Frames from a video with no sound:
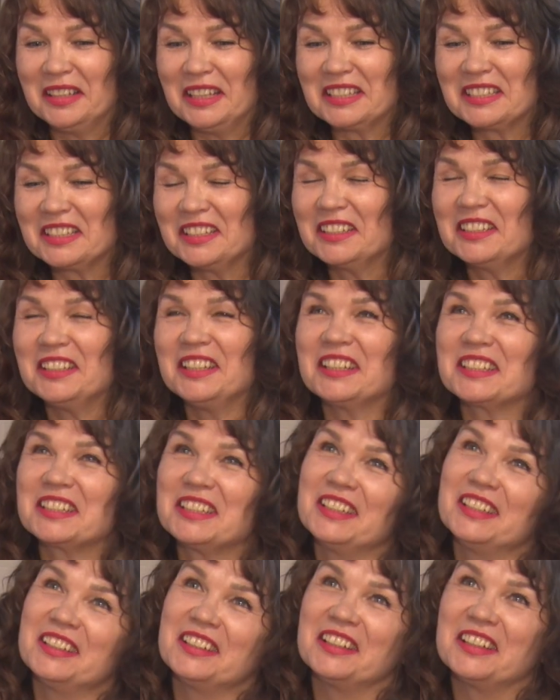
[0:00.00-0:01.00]
Если,
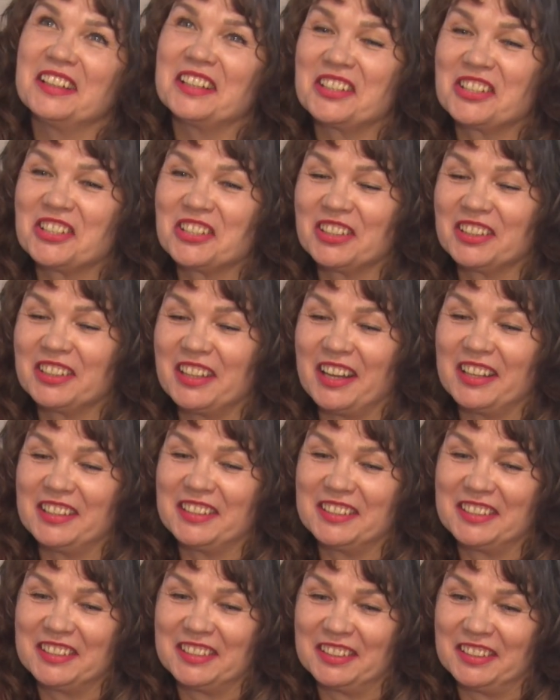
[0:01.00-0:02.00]
если э,
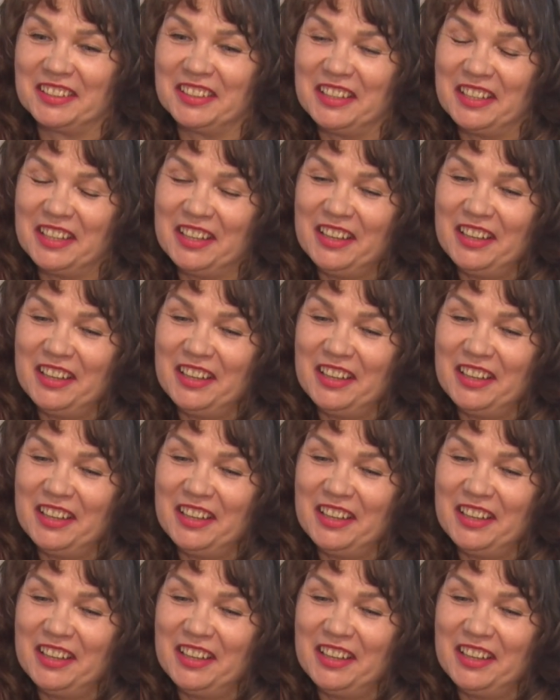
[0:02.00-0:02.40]
считать э,